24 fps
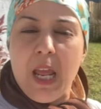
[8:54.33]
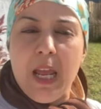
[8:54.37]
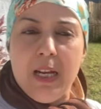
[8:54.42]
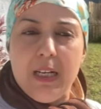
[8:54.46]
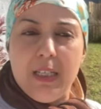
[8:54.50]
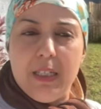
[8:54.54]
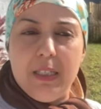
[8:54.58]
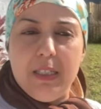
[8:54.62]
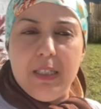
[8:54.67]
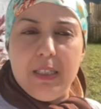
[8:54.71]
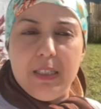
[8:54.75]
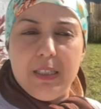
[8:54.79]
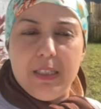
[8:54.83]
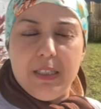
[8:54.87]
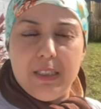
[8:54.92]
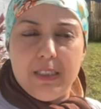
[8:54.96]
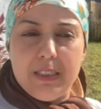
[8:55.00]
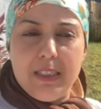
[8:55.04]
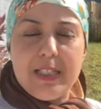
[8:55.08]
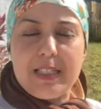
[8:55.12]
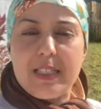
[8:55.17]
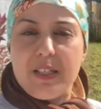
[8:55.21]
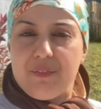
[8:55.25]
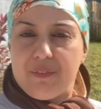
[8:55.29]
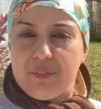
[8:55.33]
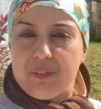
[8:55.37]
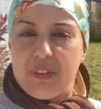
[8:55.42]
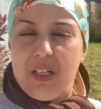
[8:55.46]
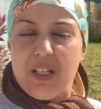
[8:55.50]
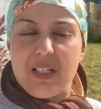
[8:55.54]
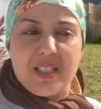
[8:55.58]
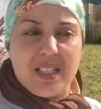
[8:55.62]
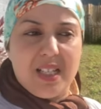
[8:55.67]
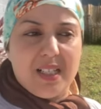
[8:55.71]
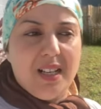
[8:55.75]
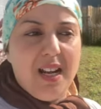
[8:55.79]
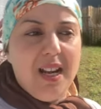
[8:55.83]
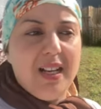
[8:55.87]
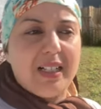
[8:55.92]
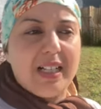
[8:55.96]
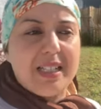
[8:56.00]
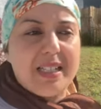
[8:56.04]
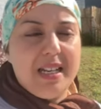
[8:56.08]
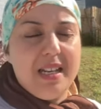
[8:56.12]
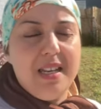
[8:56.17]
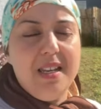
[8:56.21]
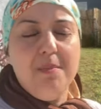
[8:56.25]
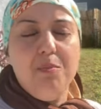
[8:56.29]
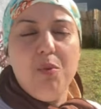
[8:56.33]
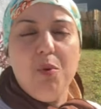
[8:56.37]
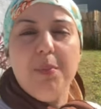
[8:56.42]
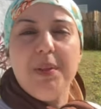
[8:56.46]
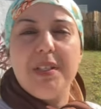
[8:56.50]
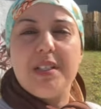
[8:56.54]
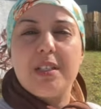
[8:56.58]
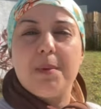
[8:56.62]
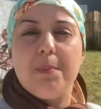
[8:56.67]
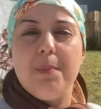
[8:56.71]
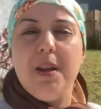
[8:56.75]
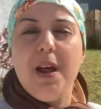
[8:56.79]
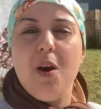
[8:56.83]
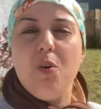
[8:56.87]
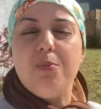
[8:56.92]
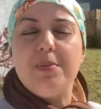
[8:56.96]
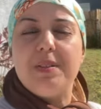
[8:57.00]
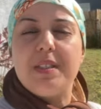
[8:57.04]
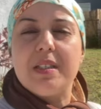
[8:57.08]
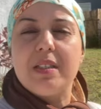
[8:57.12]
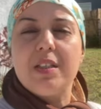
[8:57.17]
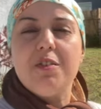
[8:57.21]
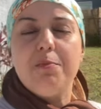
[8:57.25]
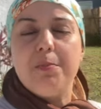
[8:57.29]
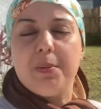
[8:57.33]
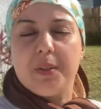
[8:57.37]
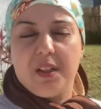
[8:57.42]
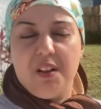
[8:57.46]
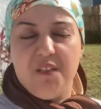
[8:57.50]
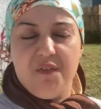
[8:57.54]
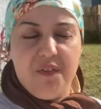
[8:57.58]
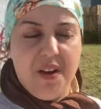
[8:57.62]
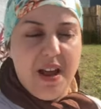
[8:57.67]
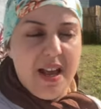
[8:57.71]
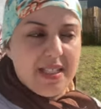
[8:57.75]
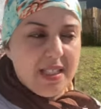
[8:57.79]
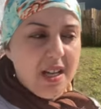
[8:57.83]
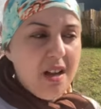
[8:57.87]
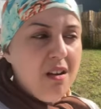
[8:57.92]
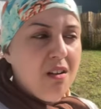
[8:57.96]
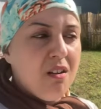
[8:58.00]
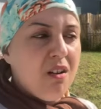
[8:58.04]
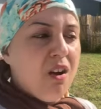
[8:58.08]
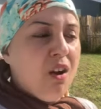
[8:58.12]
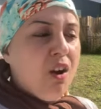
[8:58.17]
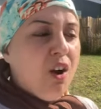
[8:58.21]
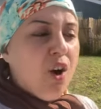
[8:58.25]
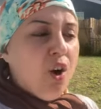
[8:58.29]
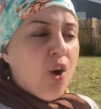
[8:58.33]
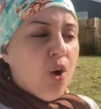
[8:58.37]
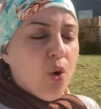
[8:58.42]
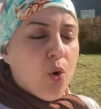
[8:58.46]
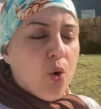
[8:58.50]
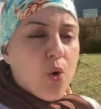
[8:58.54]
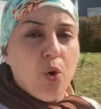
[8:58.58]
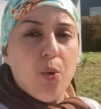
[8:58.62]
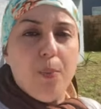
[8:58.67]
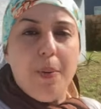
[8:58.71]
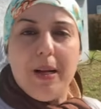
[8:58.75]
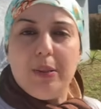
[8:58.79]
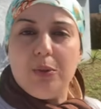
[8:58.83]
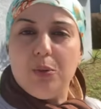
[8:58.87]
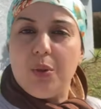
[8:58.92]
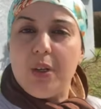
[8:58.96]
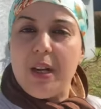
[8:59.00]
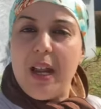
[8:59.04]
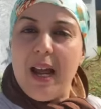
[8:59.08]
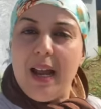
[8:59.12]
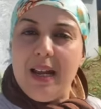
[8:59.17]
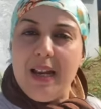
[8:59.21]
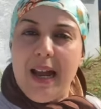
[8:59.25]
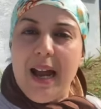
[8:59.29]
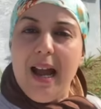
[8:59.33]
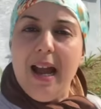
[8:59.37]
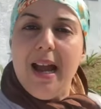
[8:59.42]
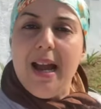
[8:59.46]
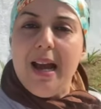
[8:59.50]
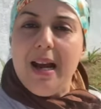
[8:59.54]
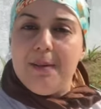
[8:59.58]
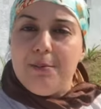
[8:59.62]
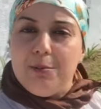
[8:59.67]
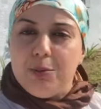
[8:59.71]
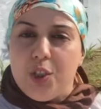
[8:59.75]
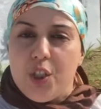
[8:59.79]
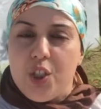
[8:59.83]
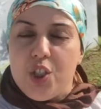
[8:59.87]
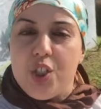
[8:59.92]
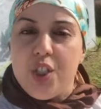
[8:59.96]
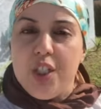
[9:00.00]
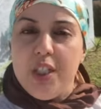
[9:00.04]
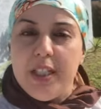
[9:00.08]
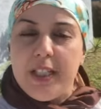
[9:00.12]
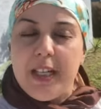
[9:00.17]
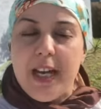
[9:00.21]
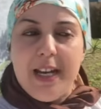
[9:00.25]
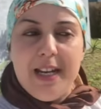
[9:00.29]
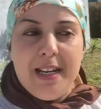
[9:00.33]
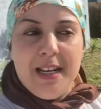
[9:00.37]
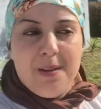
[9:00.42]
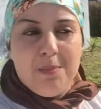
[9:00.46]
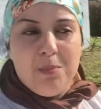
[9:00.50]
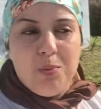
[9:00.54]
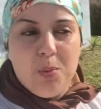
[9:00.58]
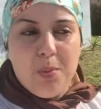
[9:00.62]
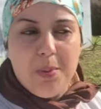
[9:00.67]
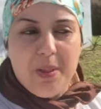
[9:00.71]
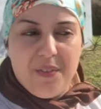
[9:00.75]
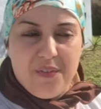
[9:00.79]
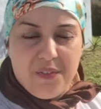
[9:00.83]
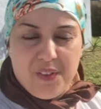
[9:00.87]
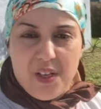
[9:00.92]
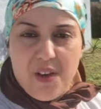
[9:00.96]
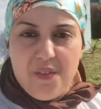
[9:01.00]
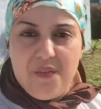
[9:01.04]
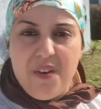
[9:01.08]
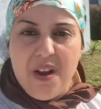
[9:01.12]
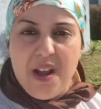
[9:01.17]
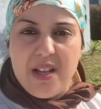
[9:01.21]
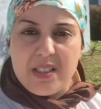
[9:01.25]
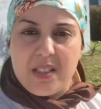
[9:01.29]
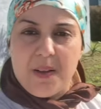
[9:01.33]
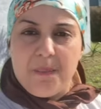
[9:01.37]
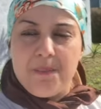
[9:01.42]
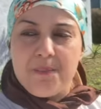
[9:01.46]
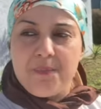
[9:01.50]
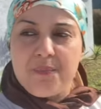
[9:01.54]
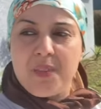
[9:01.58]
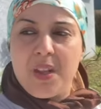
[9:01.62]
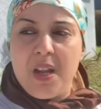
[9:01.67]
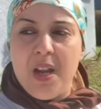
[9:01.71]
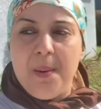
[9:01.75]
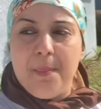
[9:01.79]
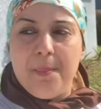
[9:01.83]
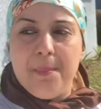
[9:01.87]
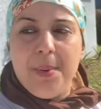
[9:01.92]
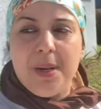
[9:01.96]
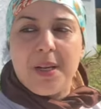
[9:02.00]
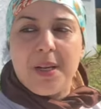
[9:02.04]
آه الجلسه في الدار صراحه كتعلمهم يتبلاو بزاف بالتلفازه وبهذوك الالعاب وداكشي اللي كيلعبوا به في التلفازه ما